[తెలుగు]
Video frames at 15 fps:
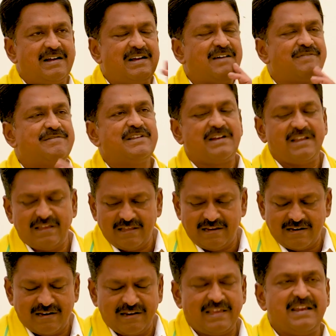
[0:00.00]
ఎండ్ ఆఫ్ ది డే
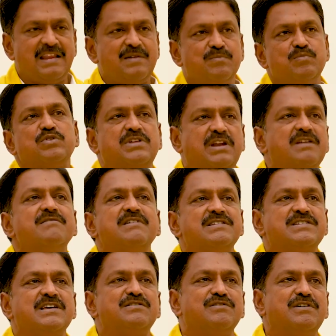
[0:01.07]
నేనేం ముద్రను
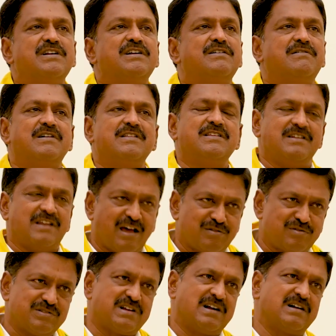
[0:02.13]
వేశాను అనేటువంటిది
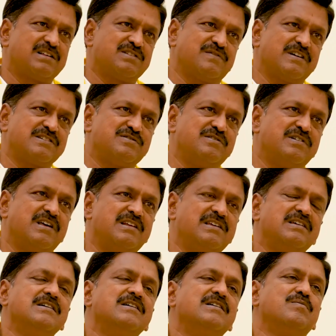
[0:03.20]
నాకు సాటిస్ఫాక్షన్ ఉండాలి
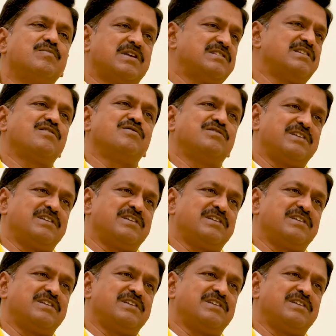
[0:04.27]
ప్రజలకు